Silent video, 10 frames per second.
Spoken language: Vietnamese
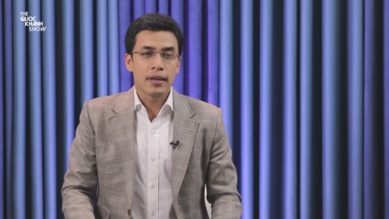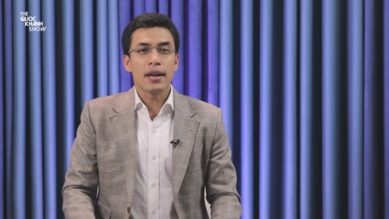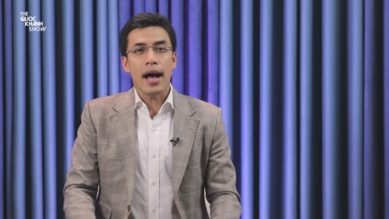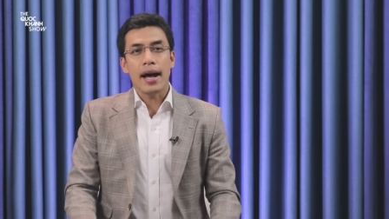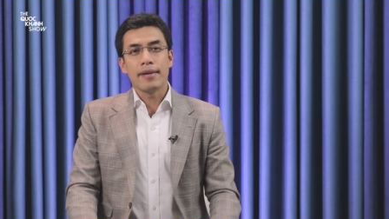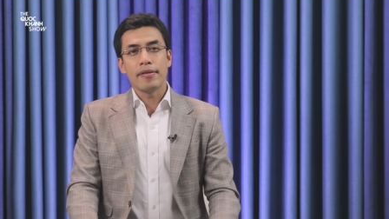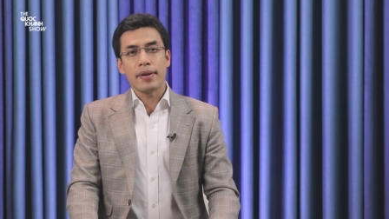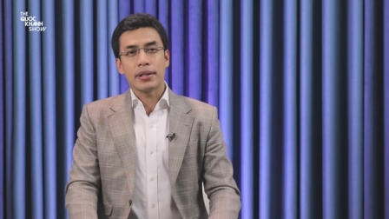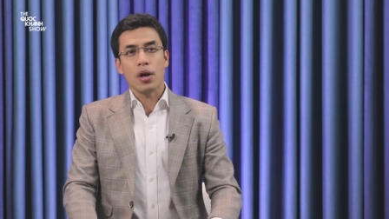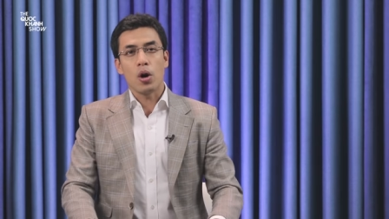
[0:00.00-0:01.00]
Trở lại với
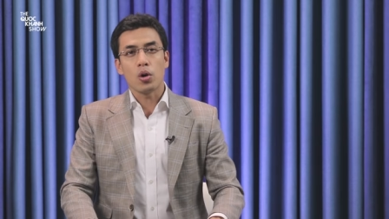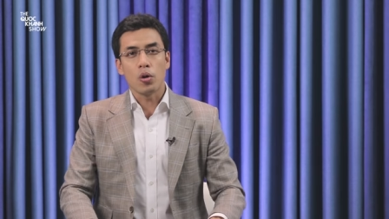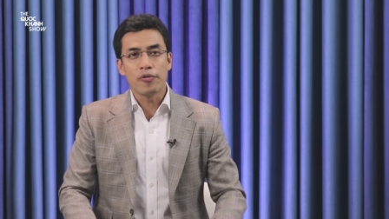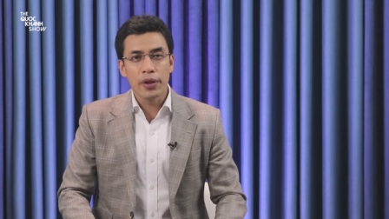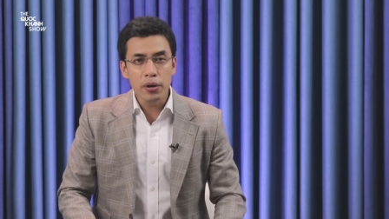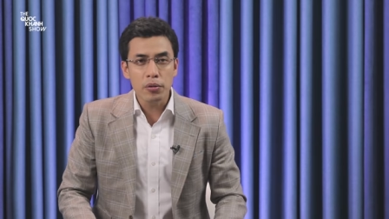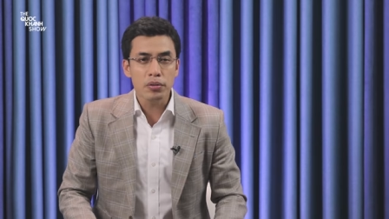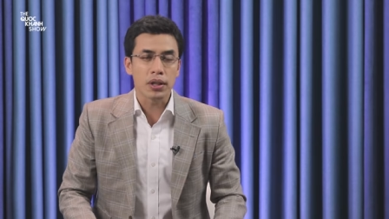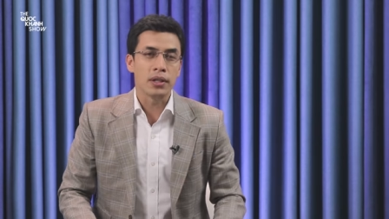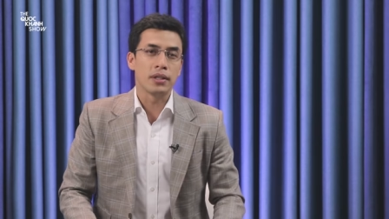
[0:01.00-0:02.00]
việc chọn cổ phiếu
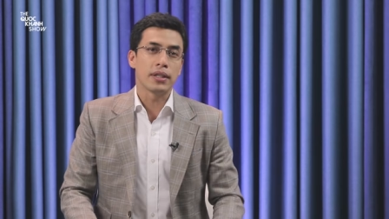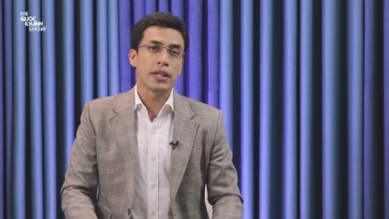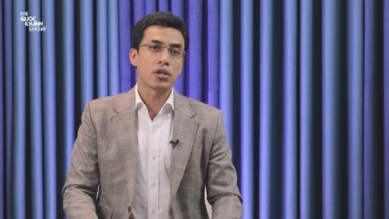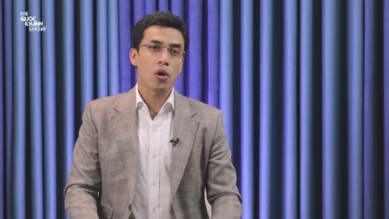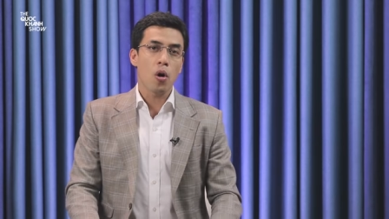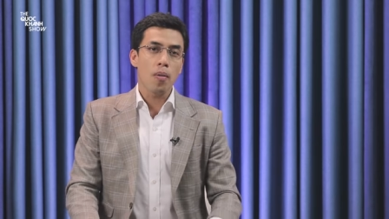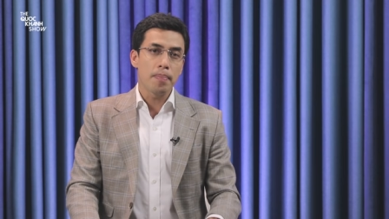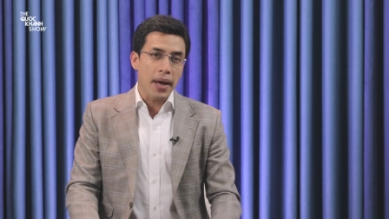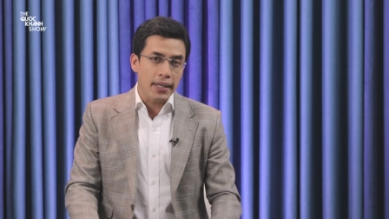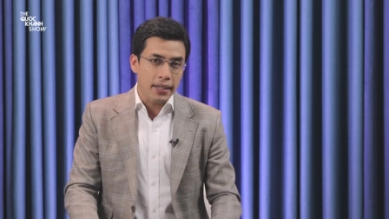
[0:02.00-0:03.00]
từ chỉ
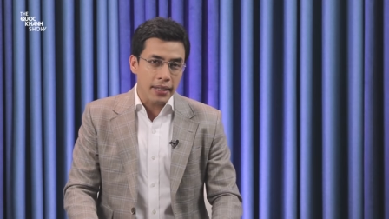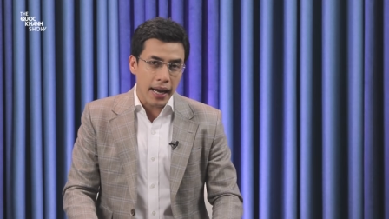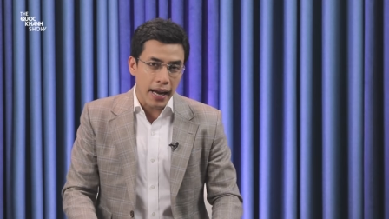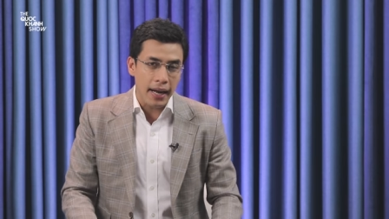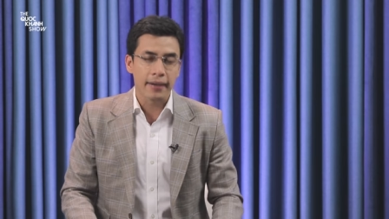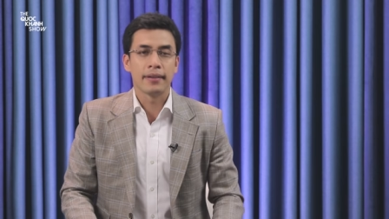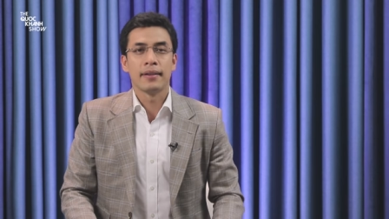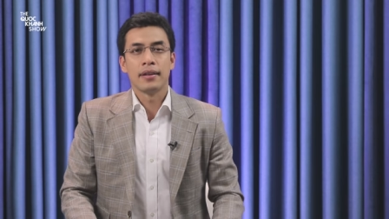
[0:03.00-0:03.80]
số P trên E,